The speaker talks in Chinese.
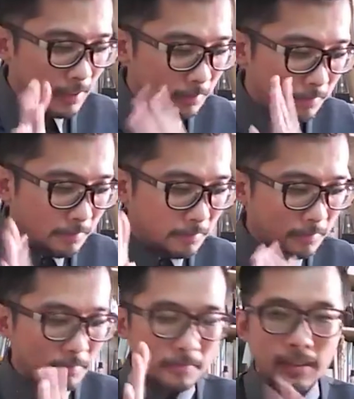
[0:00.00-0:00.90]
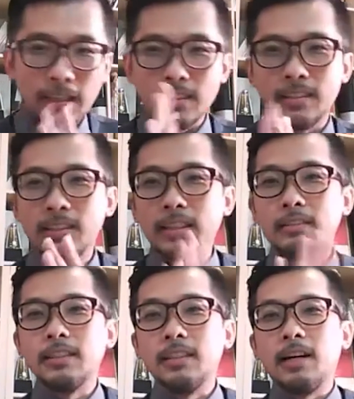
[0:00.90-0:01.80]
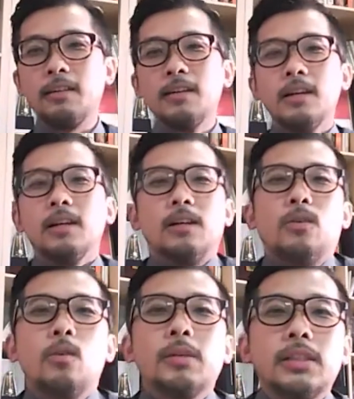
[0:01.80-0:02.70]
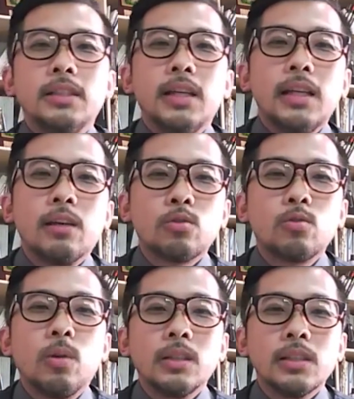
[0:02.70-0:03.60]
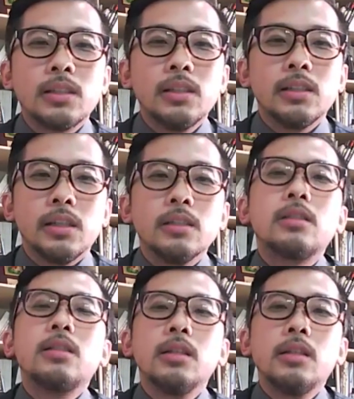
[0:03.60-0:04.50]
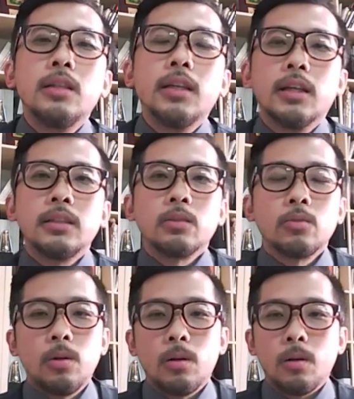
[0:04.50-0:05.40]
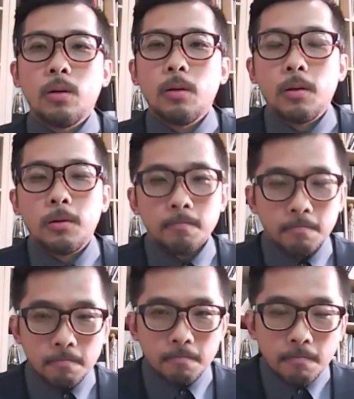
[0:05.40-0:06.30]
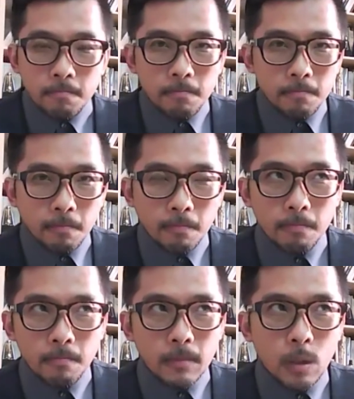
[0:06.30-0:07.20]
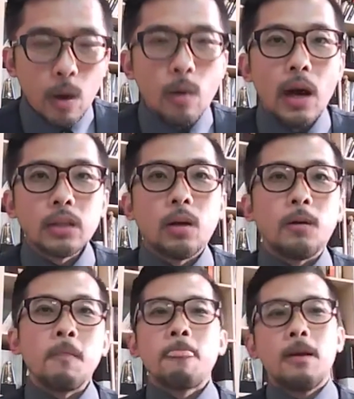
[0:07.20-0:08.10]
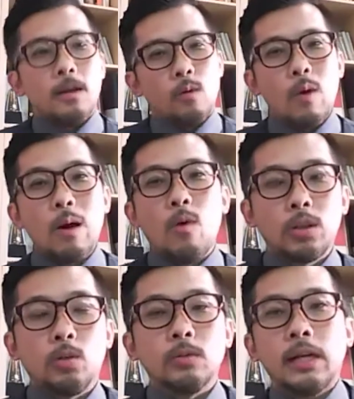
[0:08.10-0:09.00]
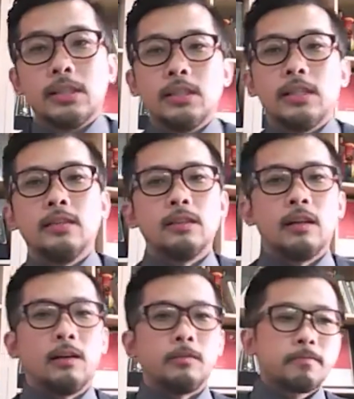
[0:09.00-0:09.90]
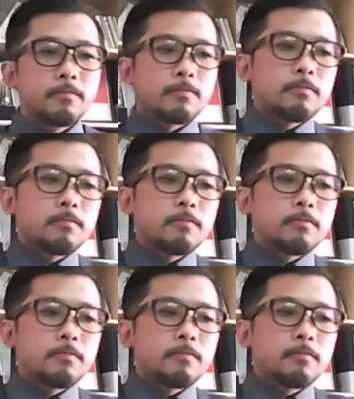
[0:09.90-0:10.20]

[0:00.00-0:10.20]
好，开始时间到，时间到。我们今天要说的事情是一个叫做万花筒。万花筒大概是这样子哦，